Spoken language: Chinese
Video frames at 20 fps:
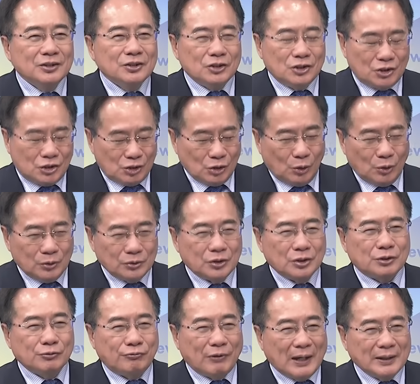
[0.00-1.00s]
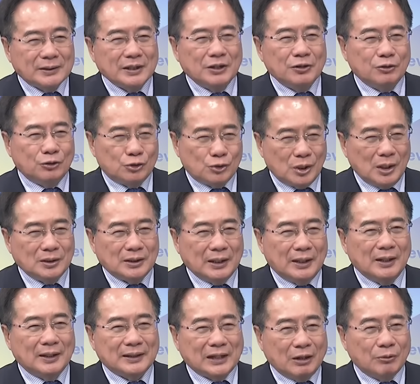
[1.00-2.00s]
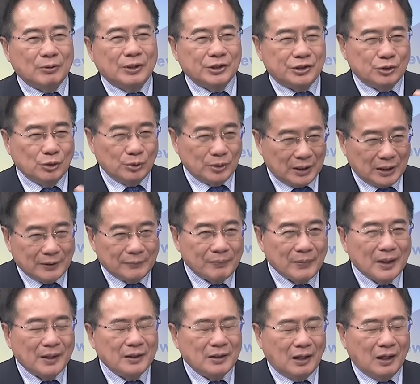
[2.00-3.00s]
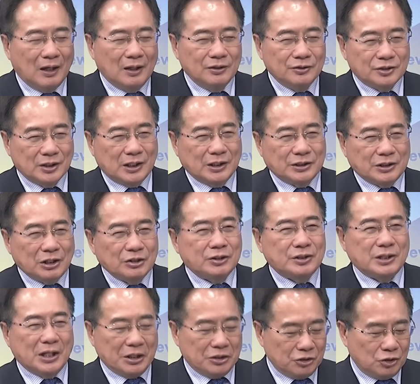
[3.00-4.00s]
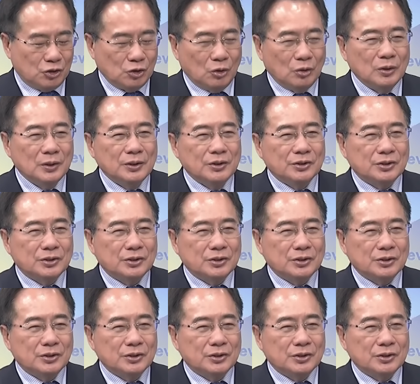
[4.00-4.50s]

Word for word: 修就是发现有缺点要赶快修理啊，这个叫检修，